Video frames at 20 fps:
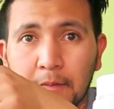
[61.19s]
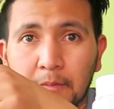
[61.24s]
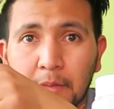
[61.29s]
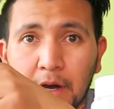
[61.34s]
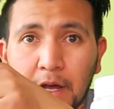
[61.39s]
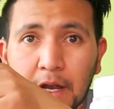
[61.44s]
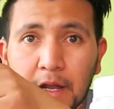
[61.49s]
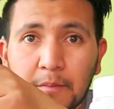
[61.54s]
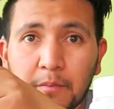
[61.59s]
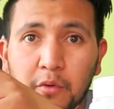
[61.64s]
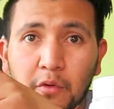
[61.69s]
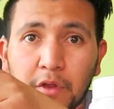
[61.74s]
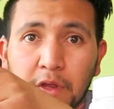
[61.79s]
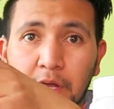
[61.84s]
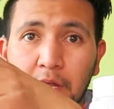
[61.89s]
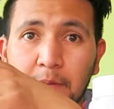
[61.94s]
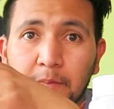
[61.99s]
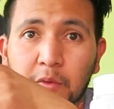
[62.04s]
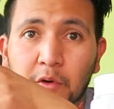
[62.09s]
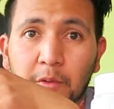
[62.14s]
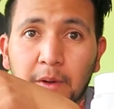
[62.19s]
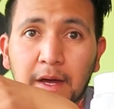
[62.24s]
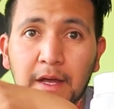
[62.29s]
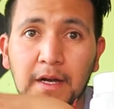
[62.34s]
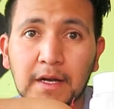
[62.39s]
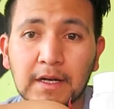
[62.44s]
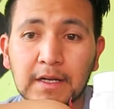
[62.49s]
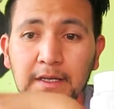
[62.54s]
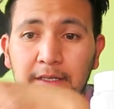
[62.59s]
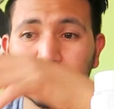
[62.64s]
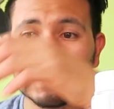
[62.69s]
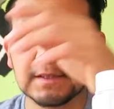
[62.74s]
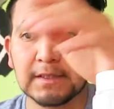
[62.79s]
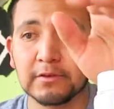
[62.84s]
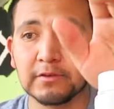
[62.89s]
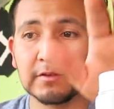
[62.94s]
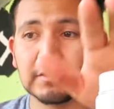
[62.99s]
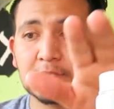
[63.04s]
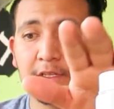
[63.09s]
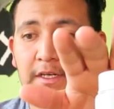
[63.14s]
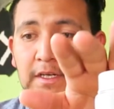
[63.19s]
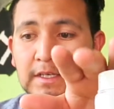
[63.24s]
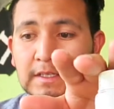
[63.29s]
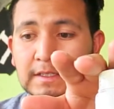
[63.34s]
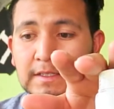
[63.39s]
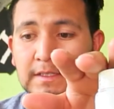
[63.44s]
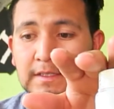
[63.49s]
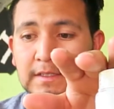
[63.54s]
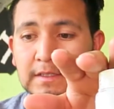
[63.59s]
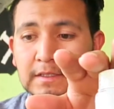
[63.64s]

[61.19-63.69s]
para poder probar estos tres